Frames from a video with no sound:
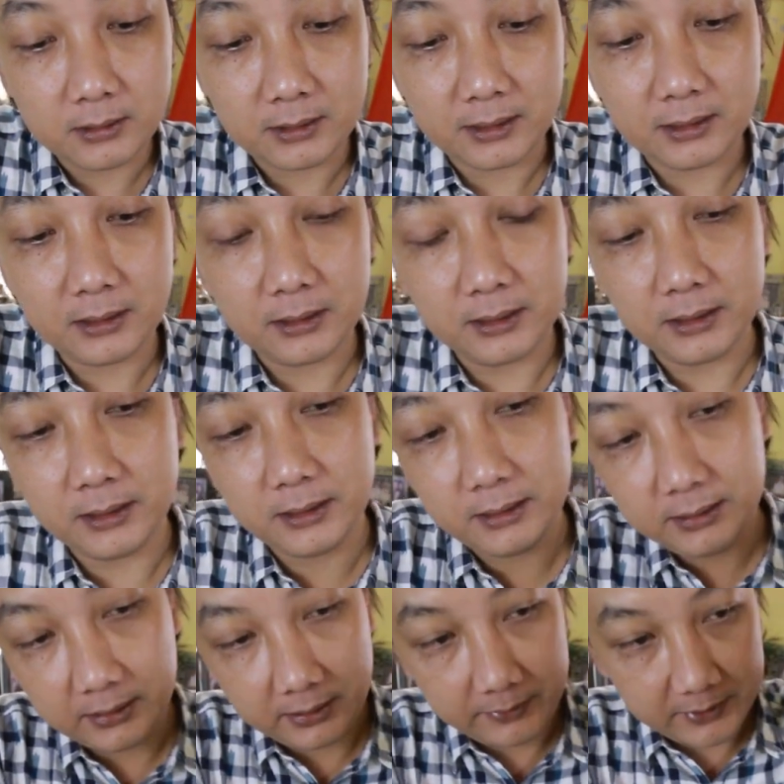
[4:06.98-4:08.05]
Nah,
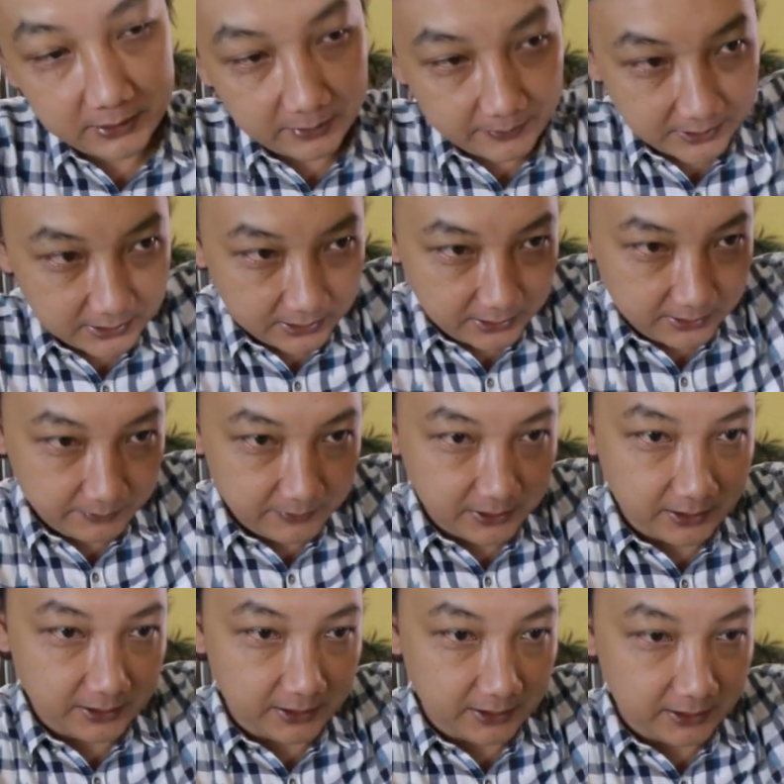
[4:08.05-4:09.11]
gini jadi bisa dipasang di
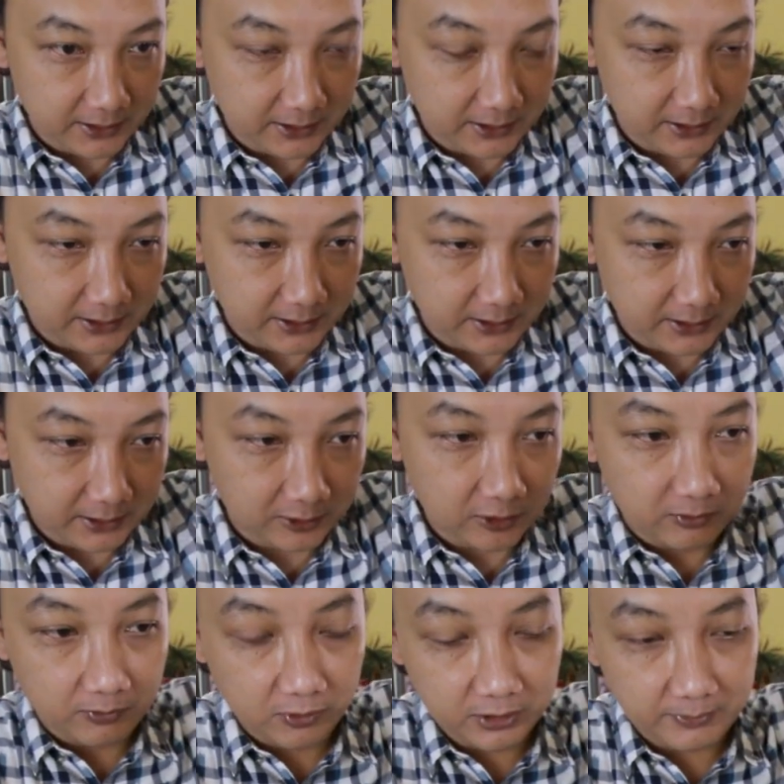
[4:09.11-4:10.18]
begini
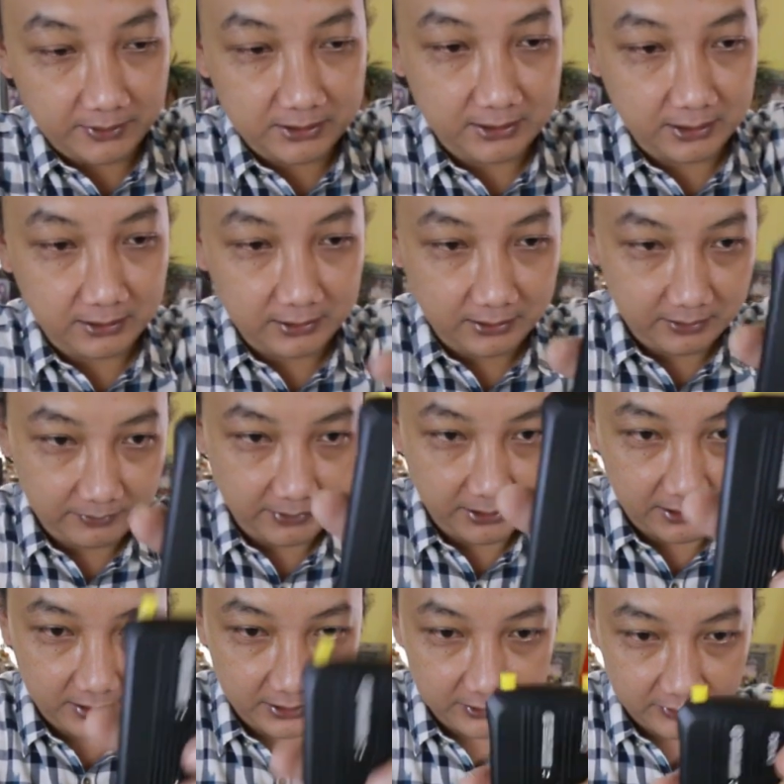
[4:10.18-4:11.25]
atau mau dipasang
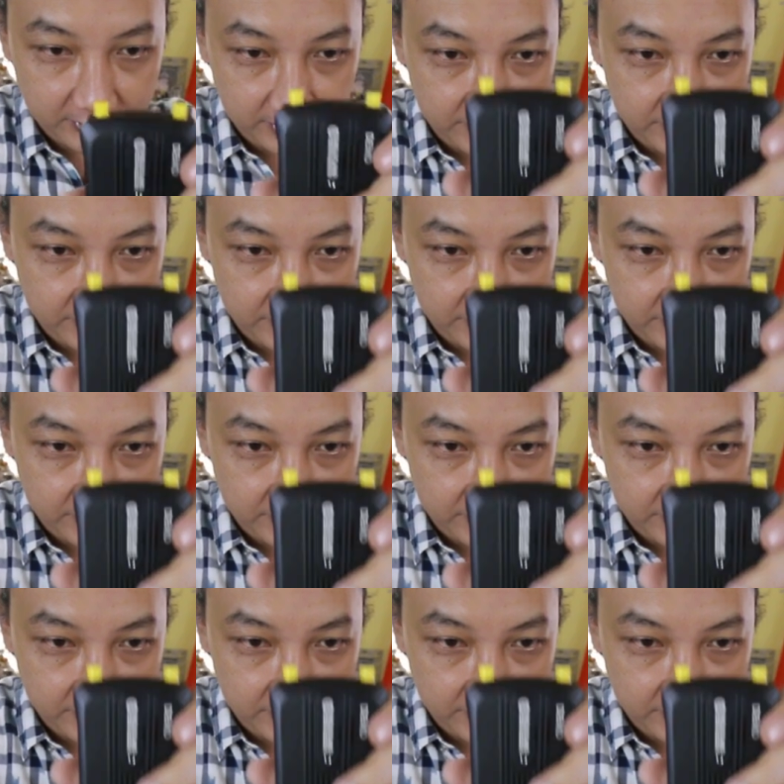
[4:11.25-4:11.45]
gini juga